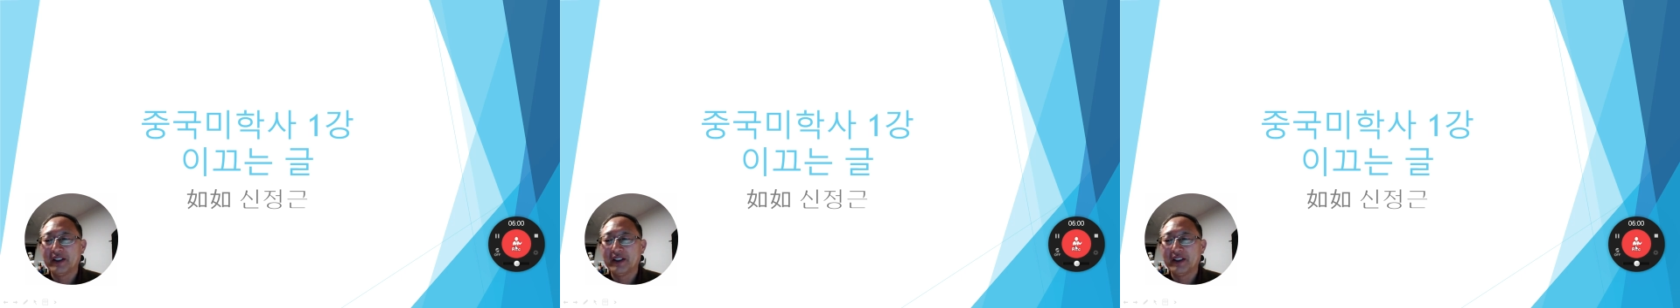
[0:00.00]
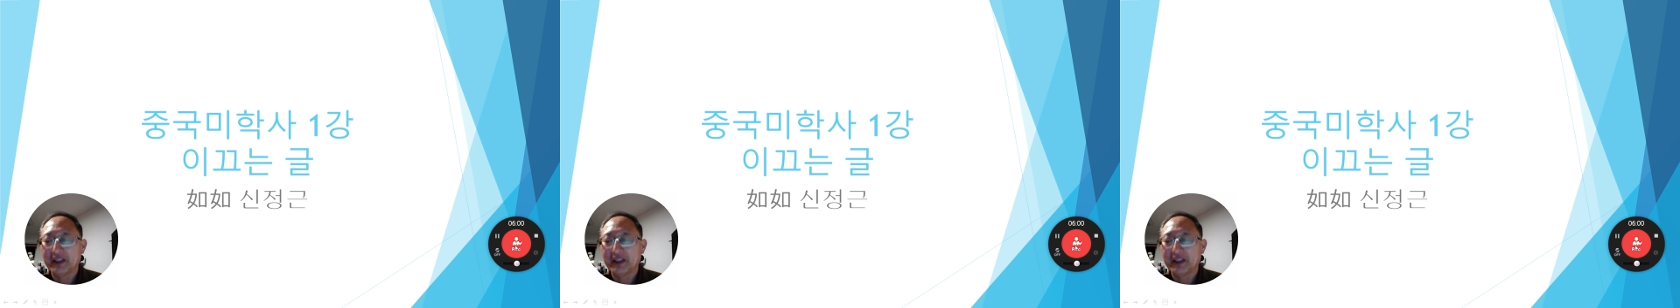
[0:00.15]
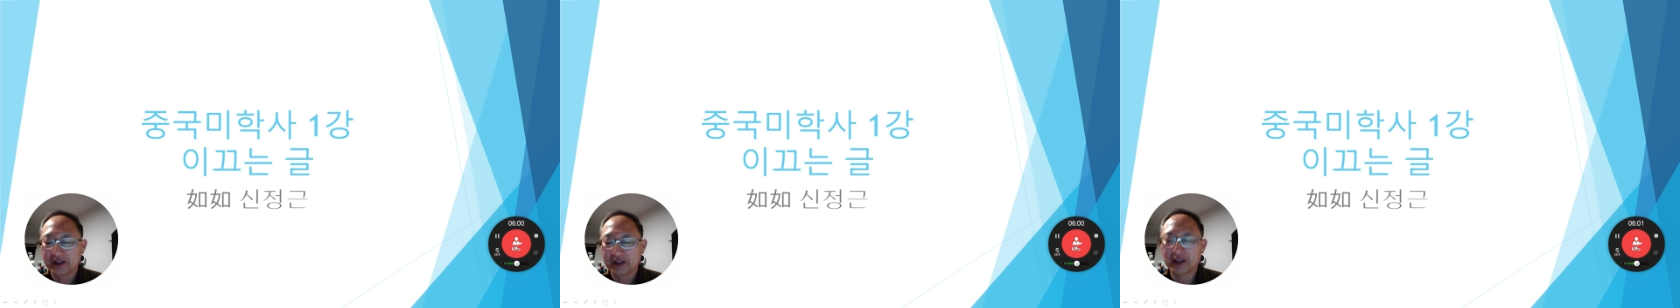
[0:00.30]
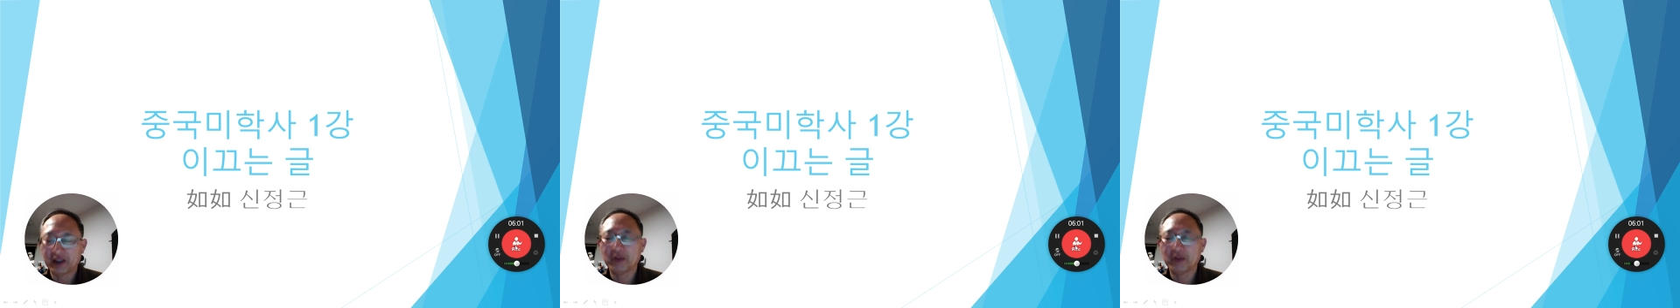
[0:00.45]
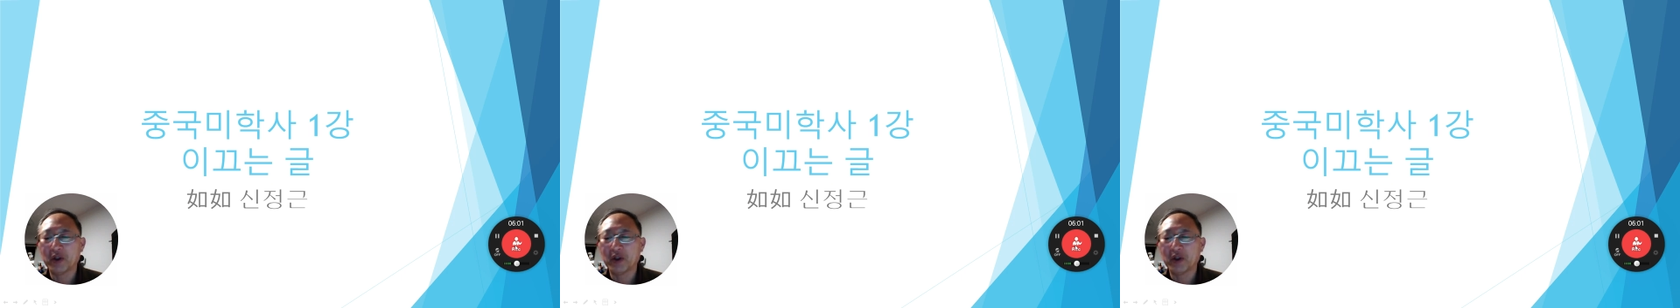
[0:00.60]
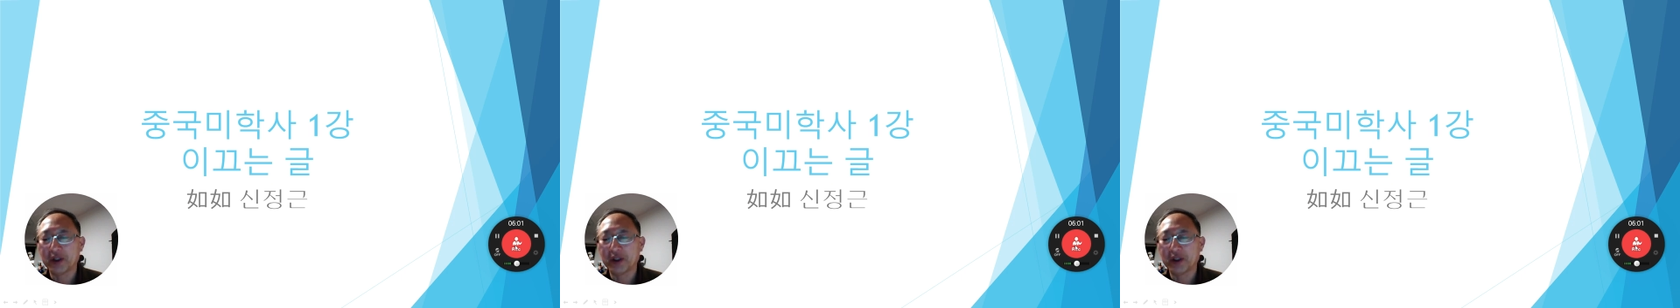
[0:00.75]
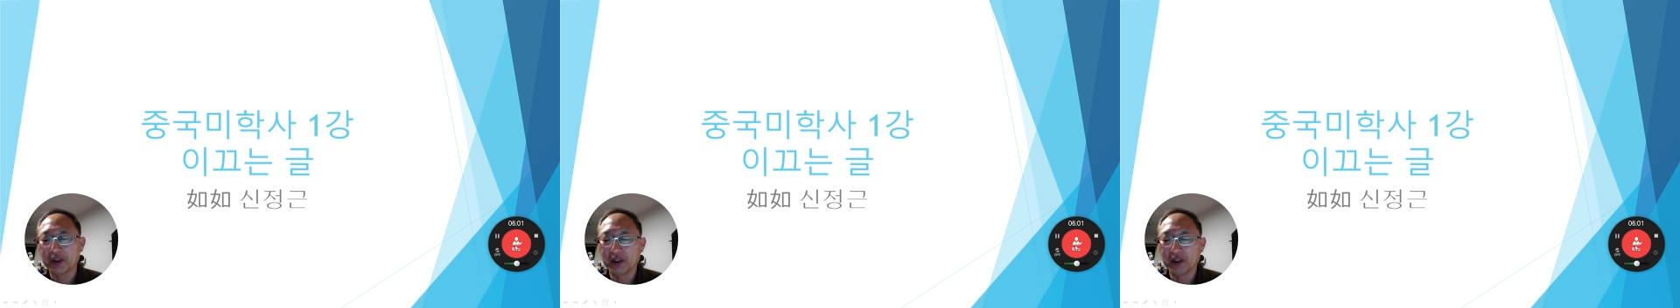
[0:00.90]
저는 뭐
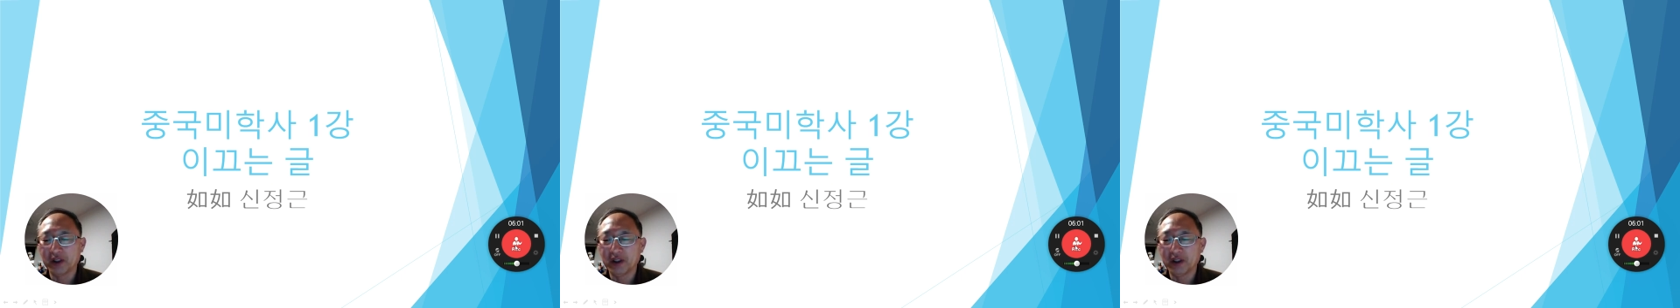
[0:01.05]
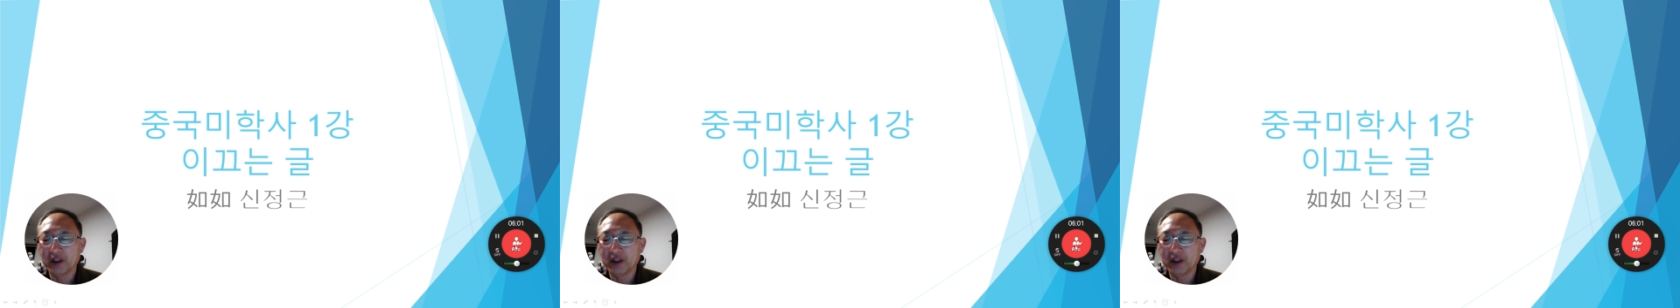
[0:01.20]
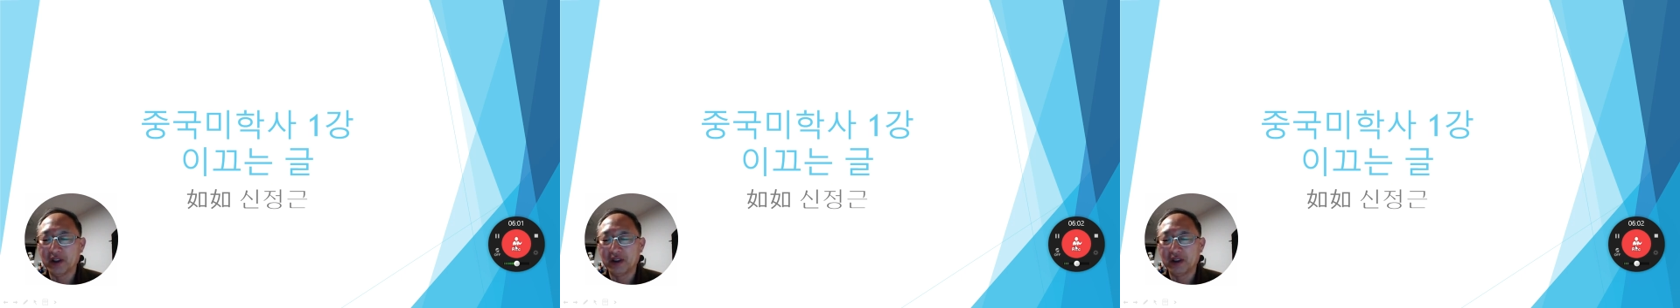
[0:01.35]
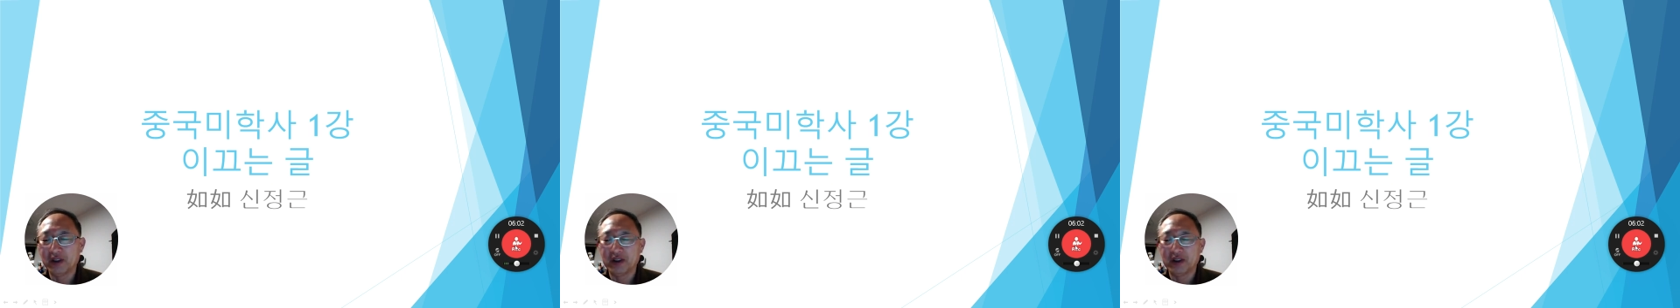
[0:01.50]
여러